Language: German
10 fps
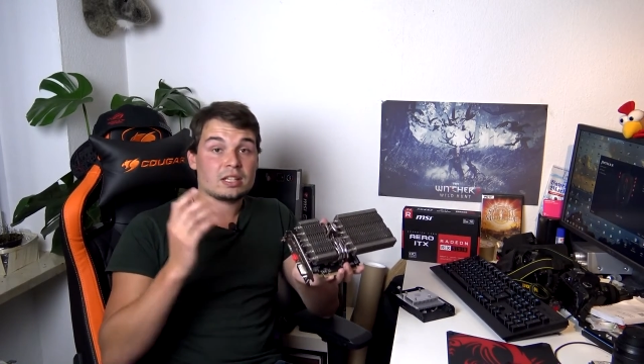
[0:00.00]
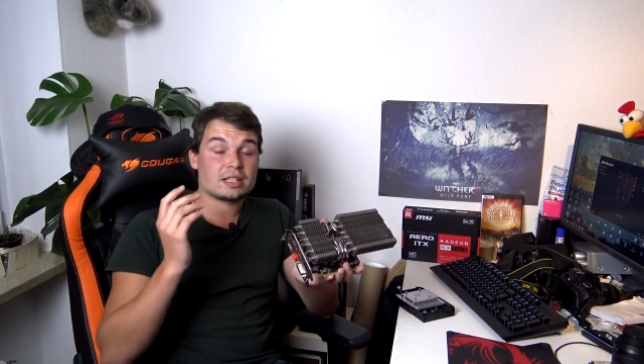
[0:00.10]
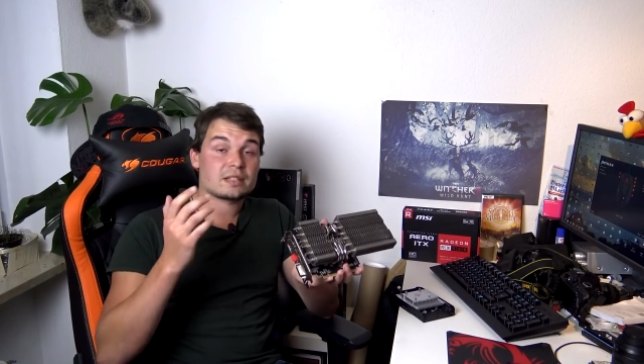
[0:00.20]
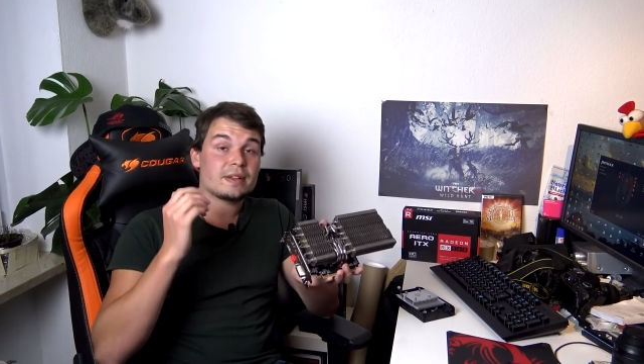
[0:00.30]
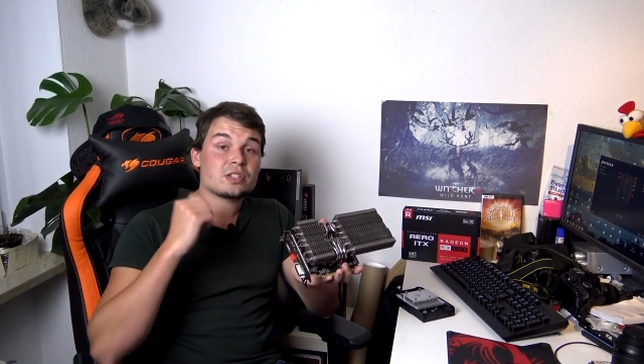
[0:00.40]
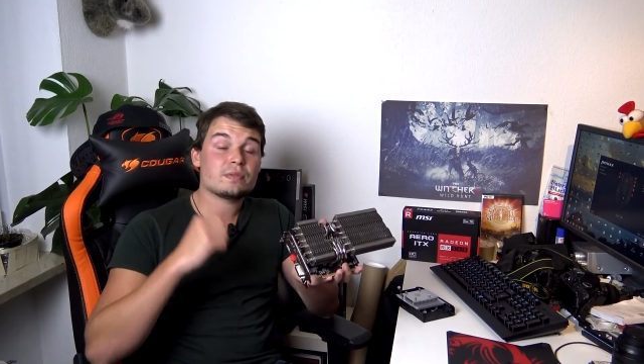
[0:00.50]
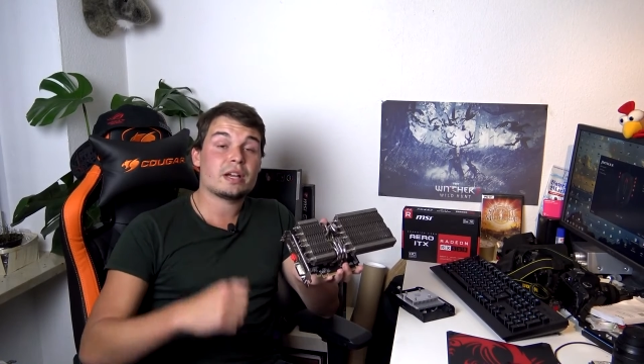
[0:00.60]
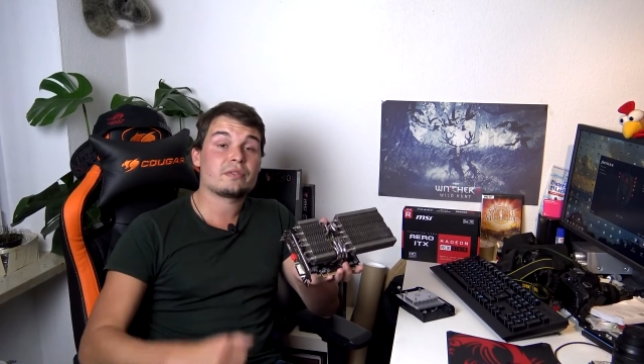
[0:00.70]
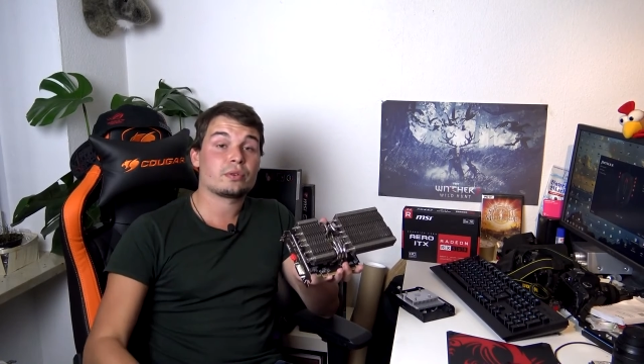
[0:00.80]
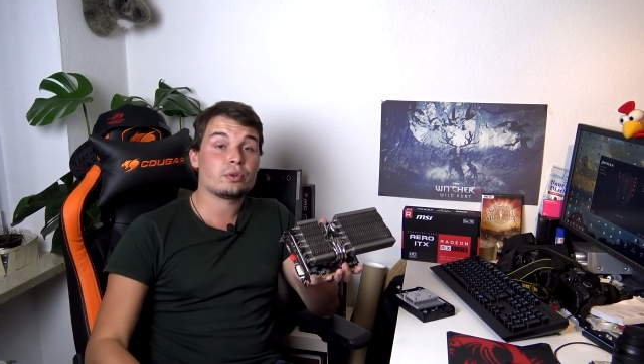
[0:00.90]
Das wäre es
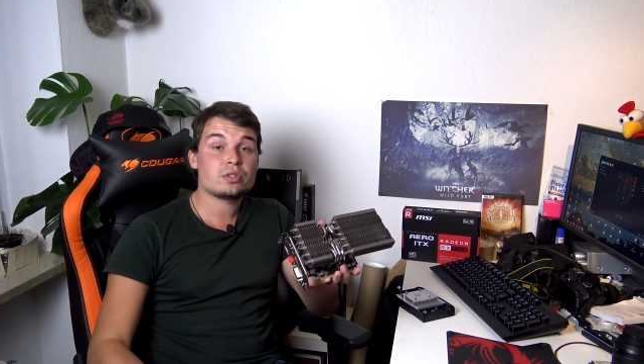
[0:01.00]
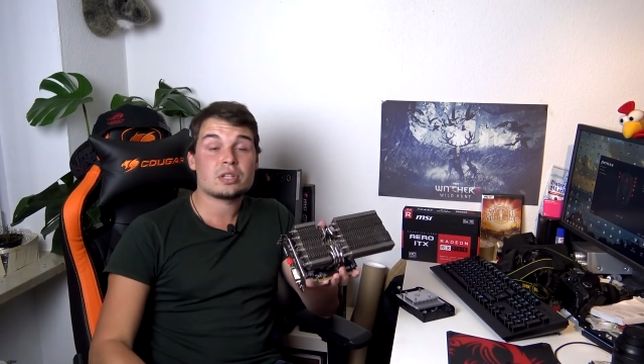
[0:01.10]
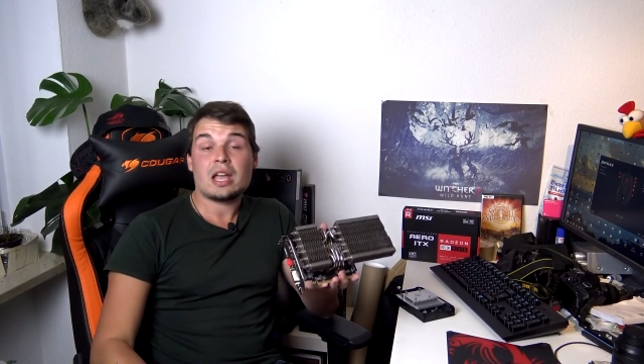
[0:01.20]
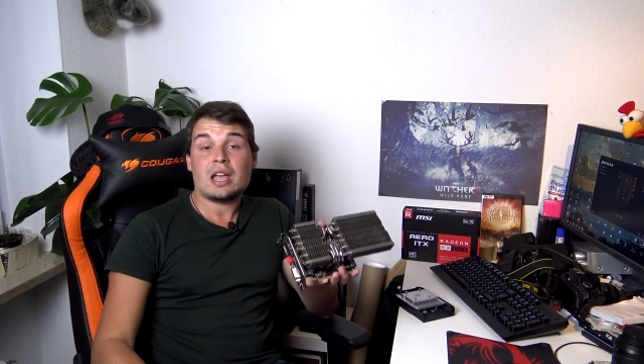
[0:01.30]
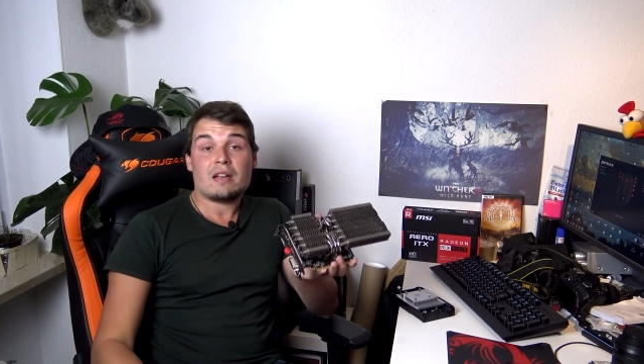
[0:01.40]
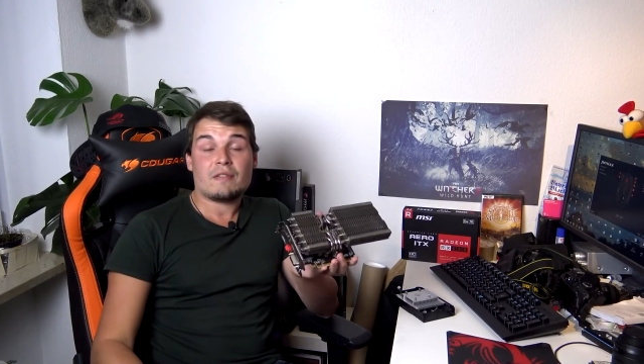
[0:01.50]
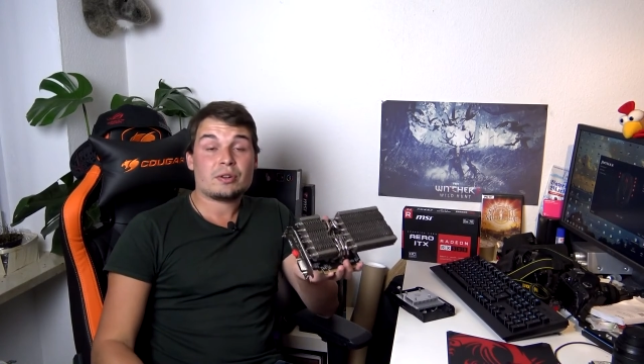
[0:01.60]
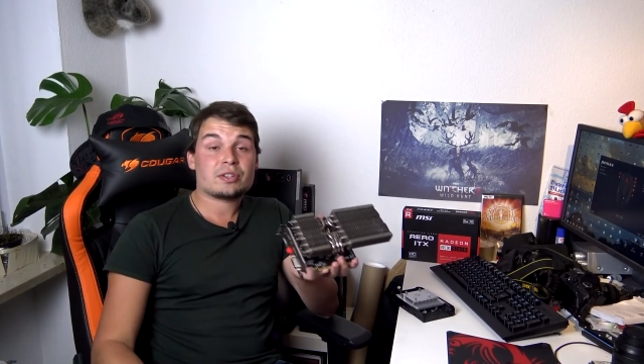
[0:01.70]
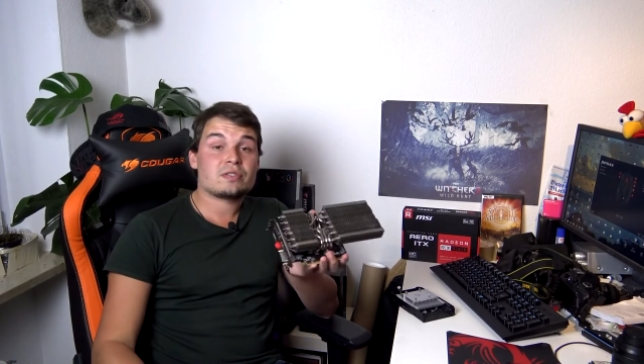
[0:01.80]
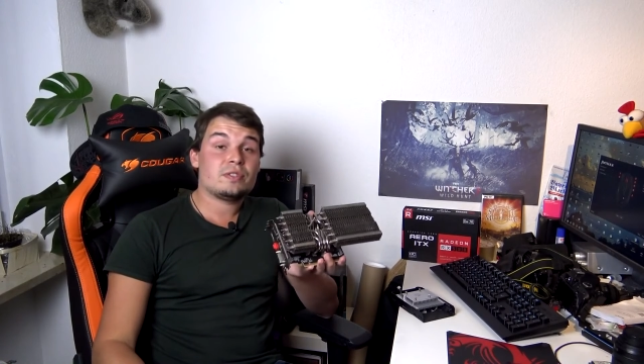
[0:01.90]
soweit von uns. Wenn
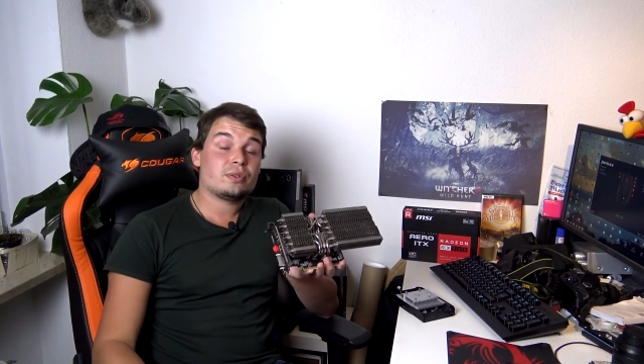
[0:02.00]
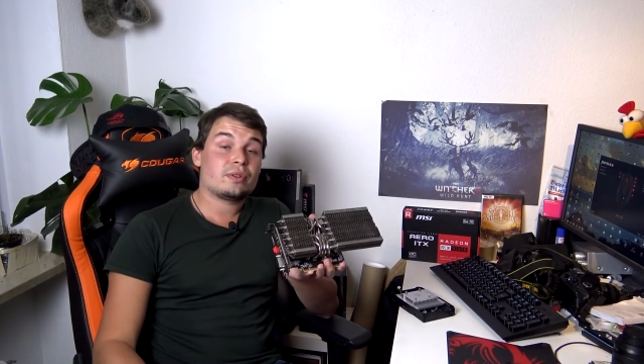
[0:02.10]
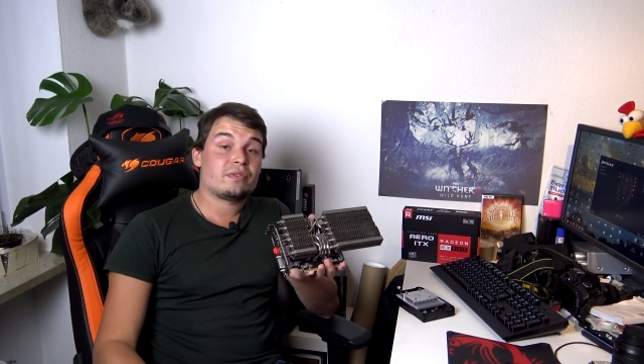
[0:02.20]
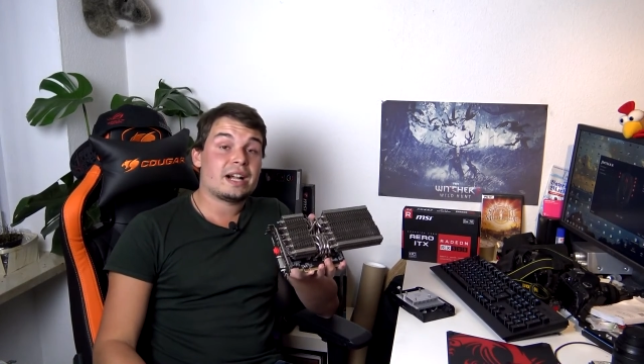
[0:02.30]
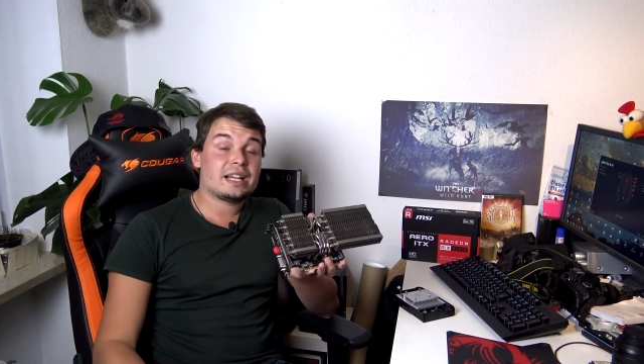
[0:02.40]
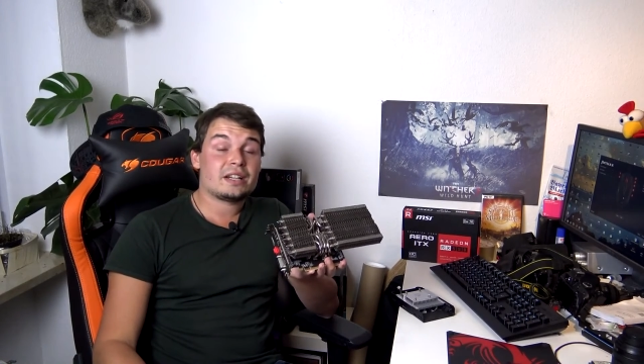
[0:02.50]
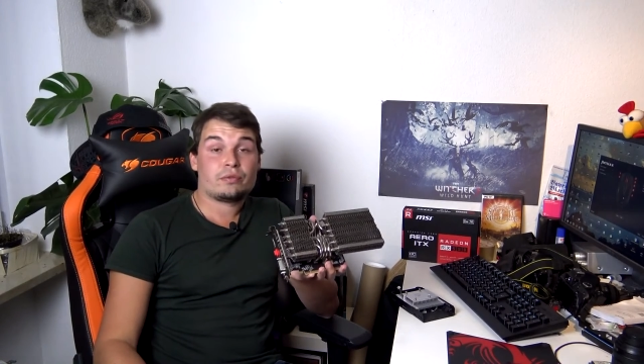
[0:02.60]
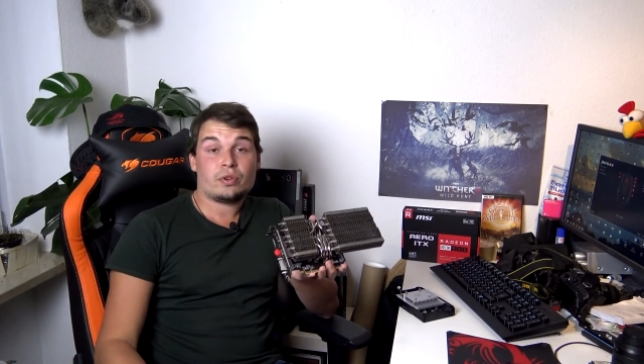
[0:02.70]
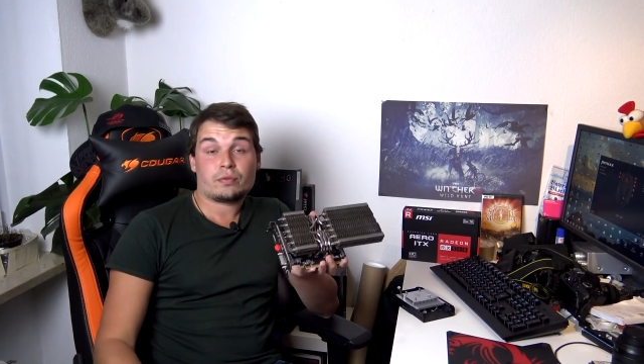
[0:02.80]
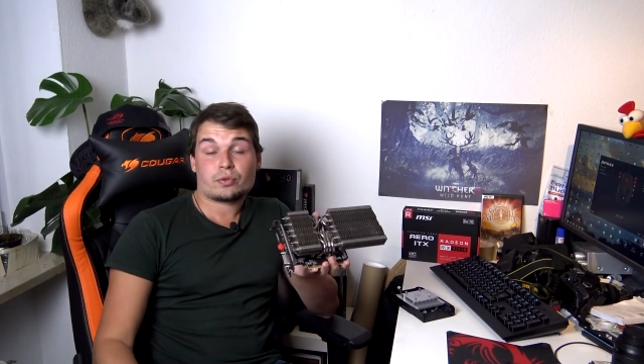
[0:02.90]
euch das Video gefallen hat,
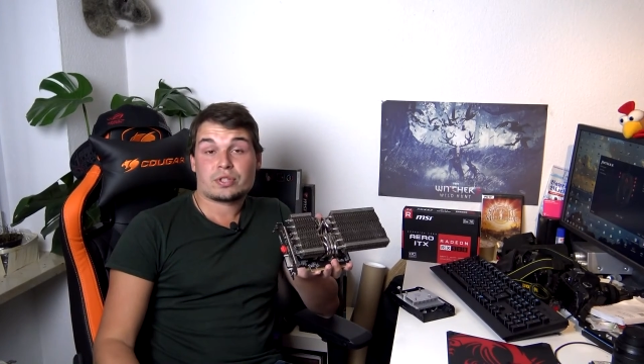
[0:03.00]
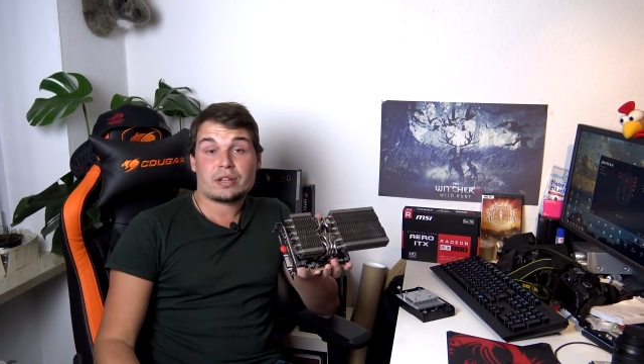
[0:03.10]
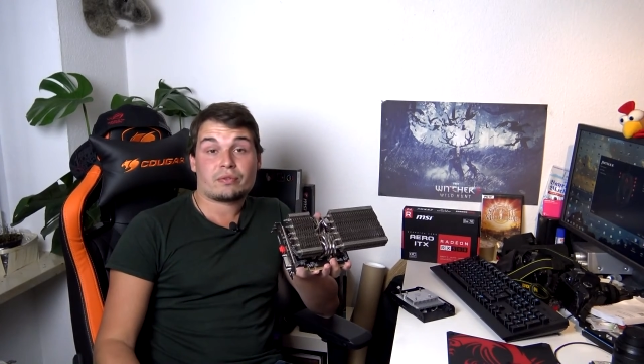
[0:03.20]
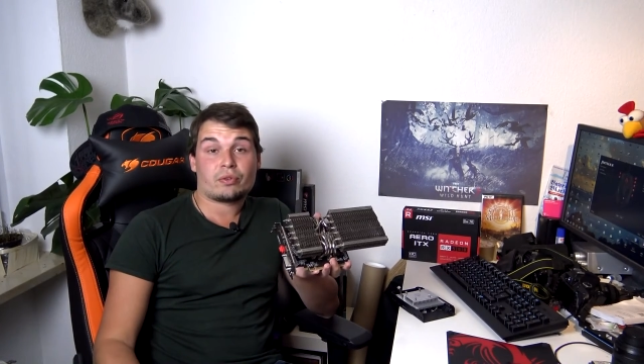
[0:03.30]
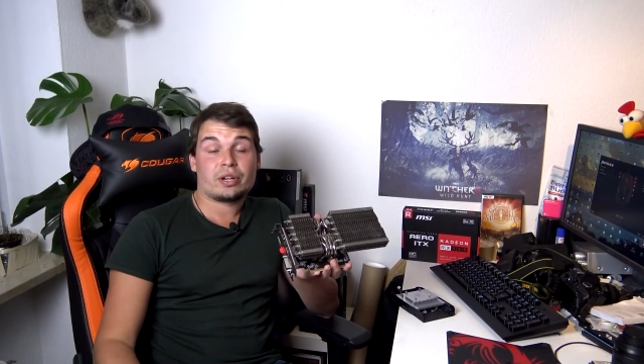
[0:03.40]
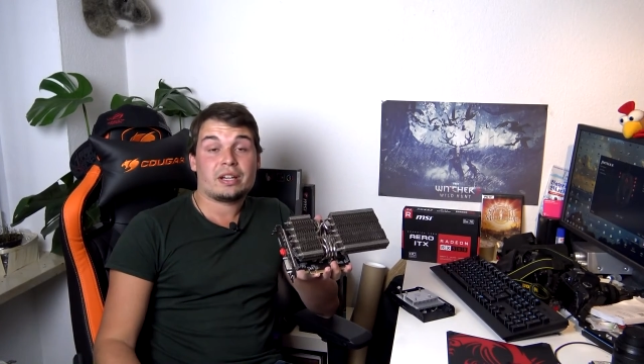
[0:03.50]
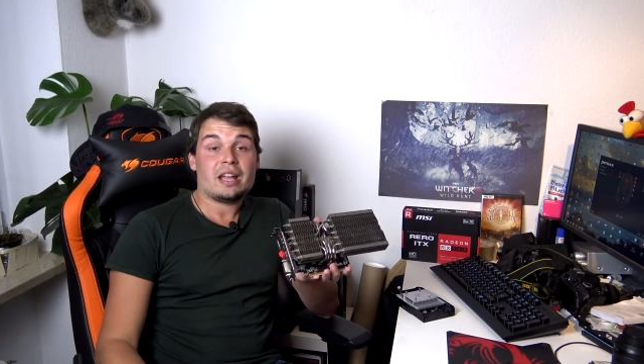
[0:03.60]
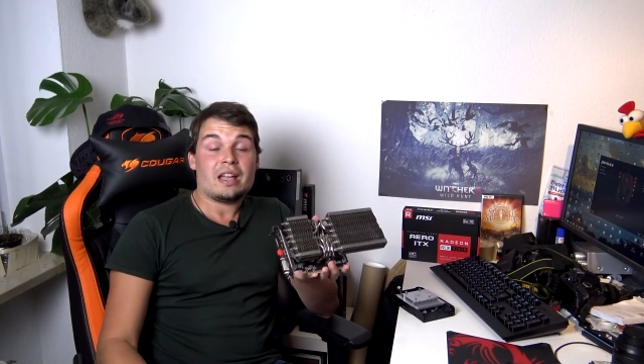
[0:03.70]
würden wir uns sehr freuen,